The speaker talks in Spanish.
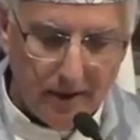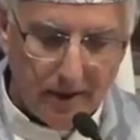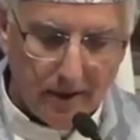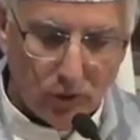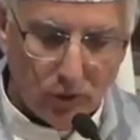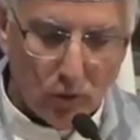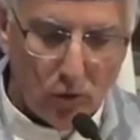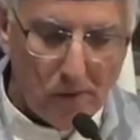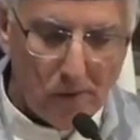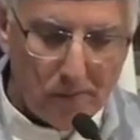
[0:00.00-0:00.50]

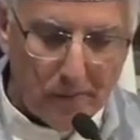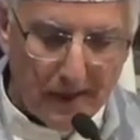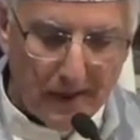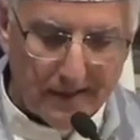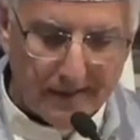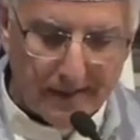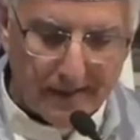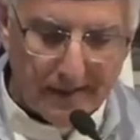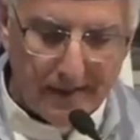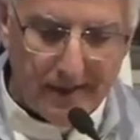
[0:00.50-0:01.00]
estuvo
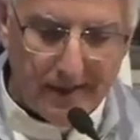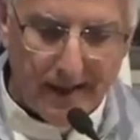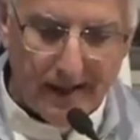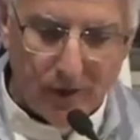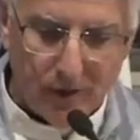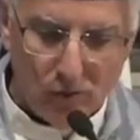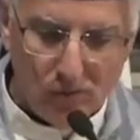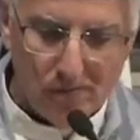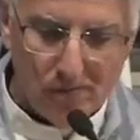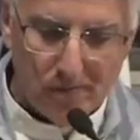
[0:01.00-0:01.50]
presidida
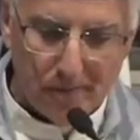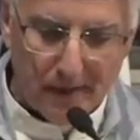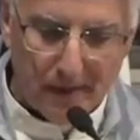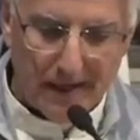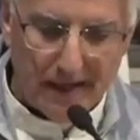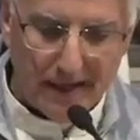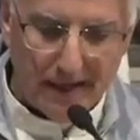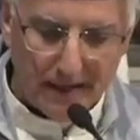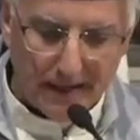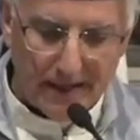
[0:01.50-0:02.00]
de un
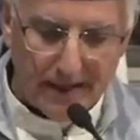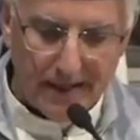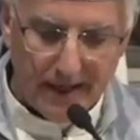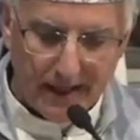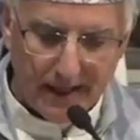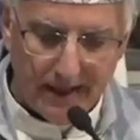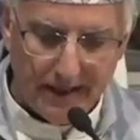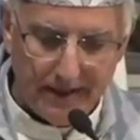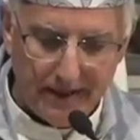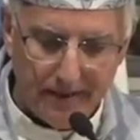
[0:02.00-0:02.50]

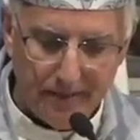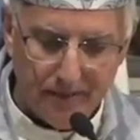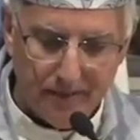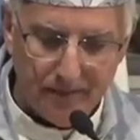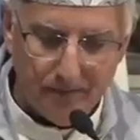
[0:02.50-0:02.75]
peregrinar.